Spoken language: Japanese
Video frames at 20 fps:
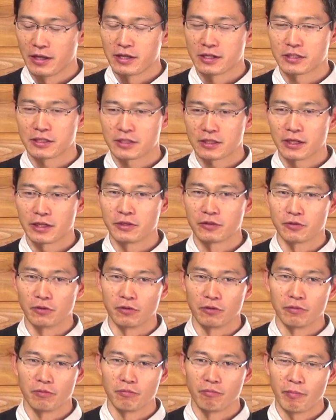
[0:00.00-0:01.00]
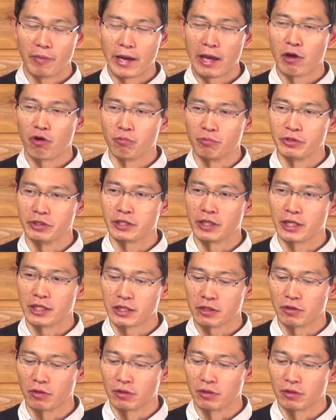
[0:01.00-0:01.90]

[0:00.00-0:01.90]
しっかりと前を向いて生き